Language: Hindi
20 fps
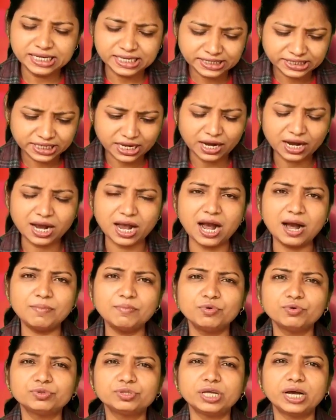इसका
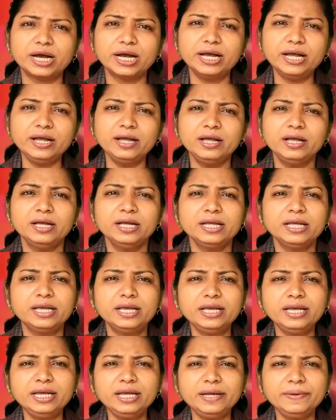काम होता है
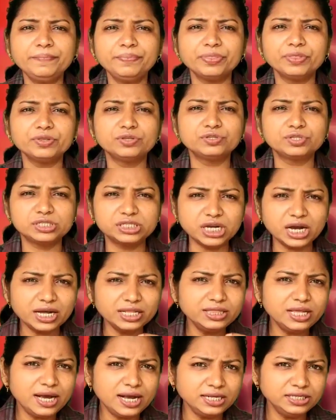कि
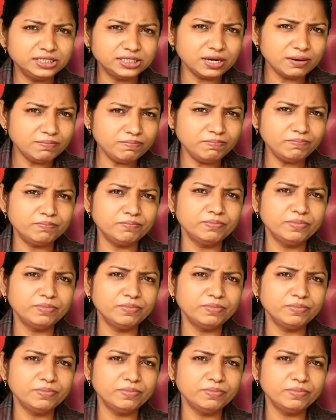ज़्यादा जब